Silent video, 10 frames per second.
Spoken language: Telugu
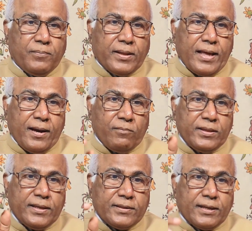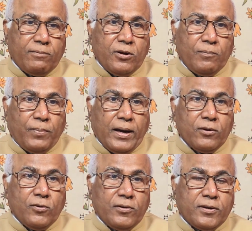ప్రధానమంత్రి సభలో
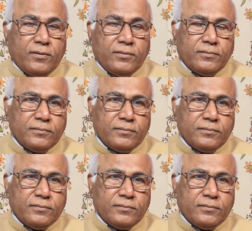పాల్గొనటం